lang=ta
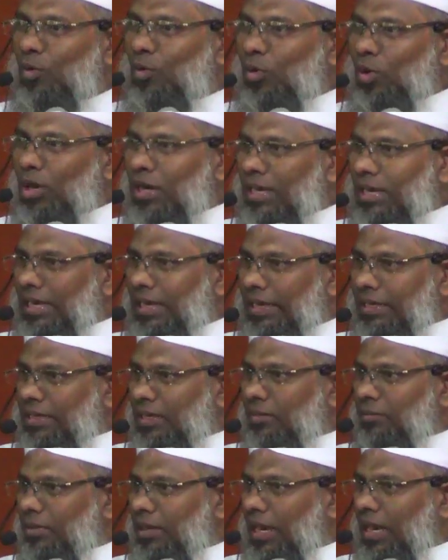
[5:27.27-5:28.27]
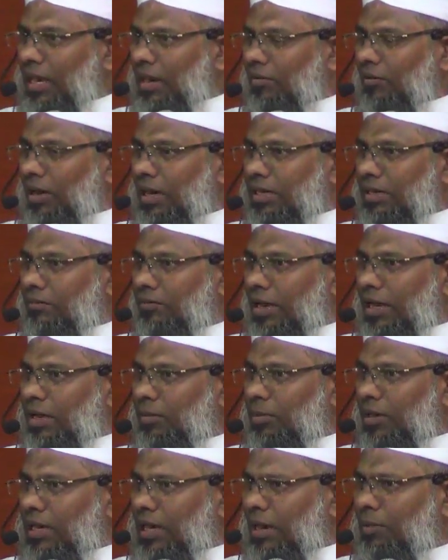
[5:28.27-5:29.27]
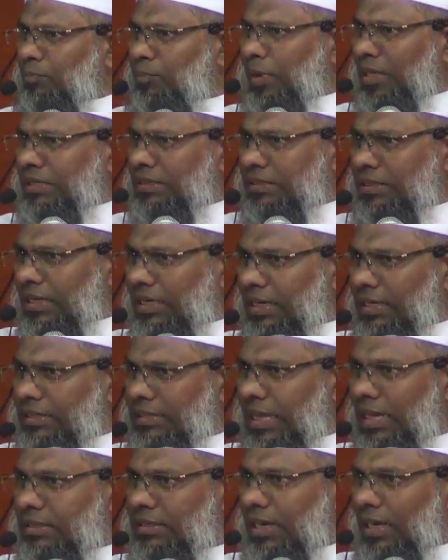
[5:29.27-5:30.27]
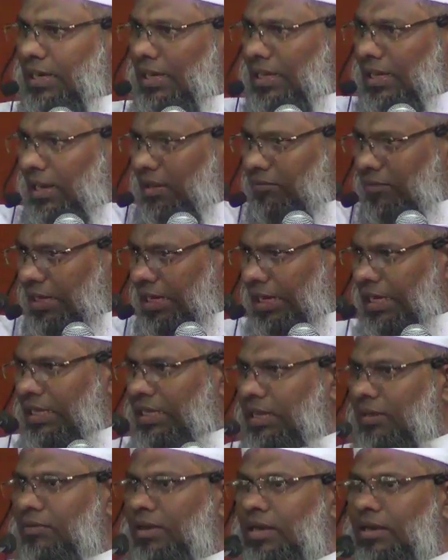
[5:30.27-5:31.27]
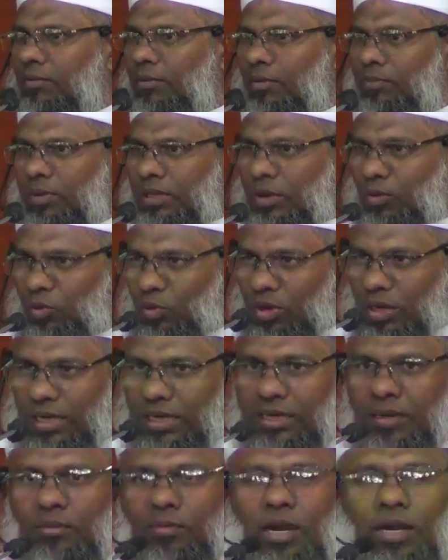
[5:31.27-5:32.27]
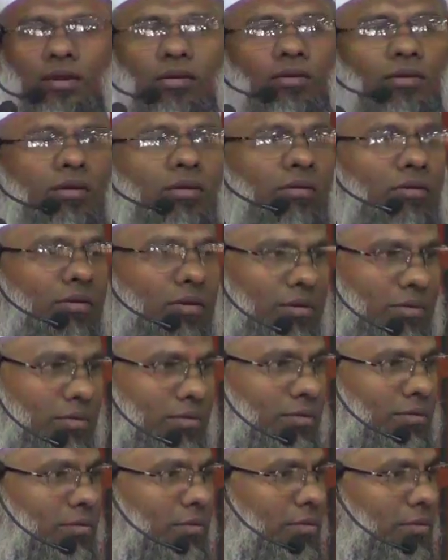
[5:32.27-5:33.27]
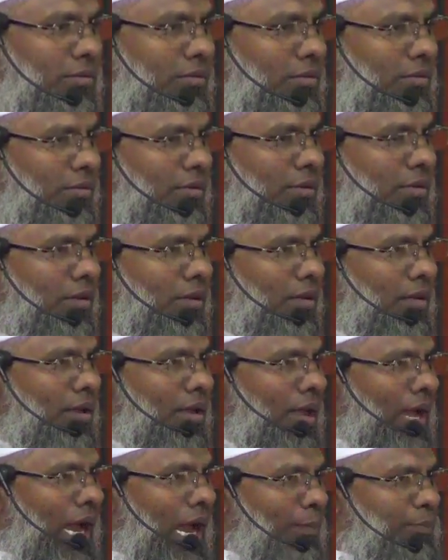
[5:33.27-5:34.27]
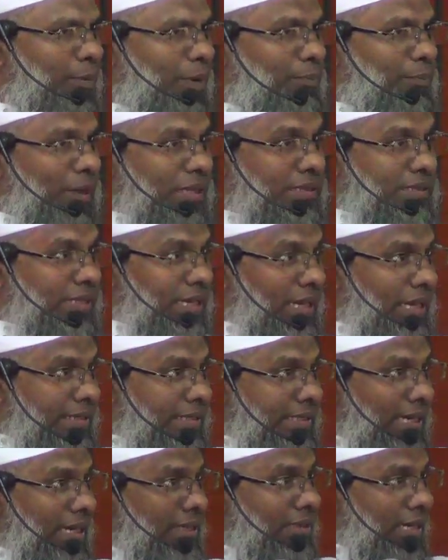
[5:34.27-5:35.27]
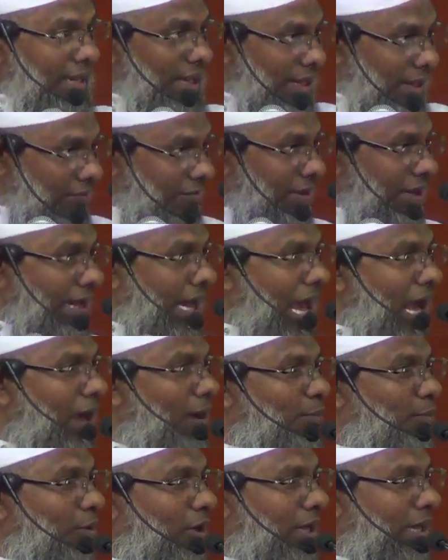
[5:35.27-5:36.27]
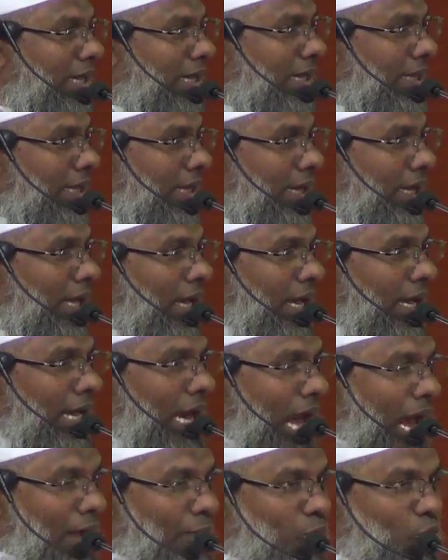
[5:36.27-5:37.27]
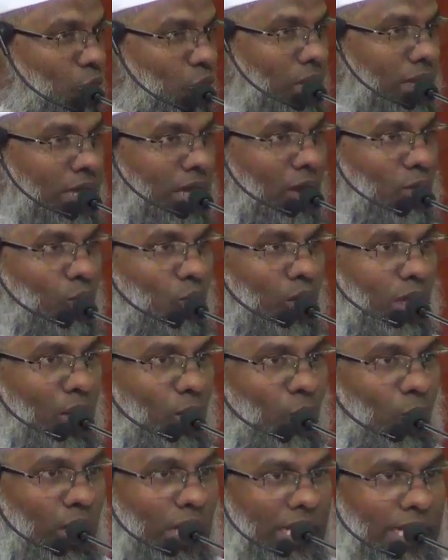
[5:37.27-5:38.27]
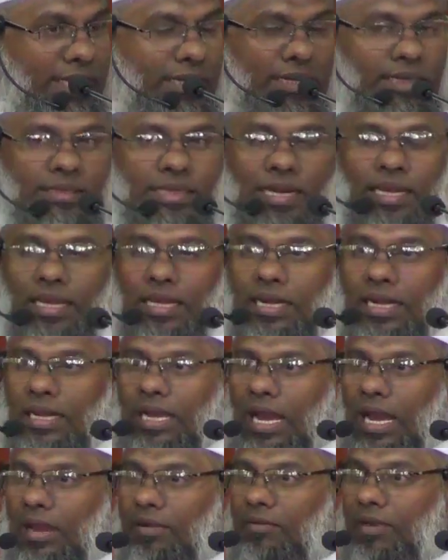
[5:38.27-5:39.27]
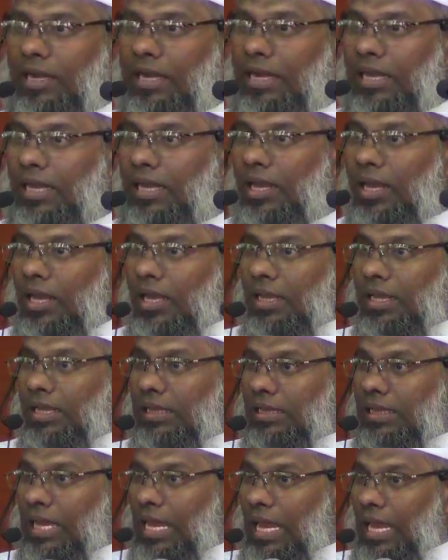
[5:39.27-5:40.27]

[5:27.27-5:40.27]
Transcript: ஒரு லிட்டர் மினரல் வாட்டர் வேண்டும் என்றால் பத்து லிட்டர் தண்ணீரை வீணடிக்க வேண்டும் அப்பதான் ஒரு லிட்டர் பாட்டில் வாட்டர் வரும் அப்ப பத்து லிட்டர் தண்ணீர் வீணாக போகின்றது நாம் குடிக்கக்கூடிய ஒரு லிட்டர் தண்ணீருக்காக வேண்டி இந்த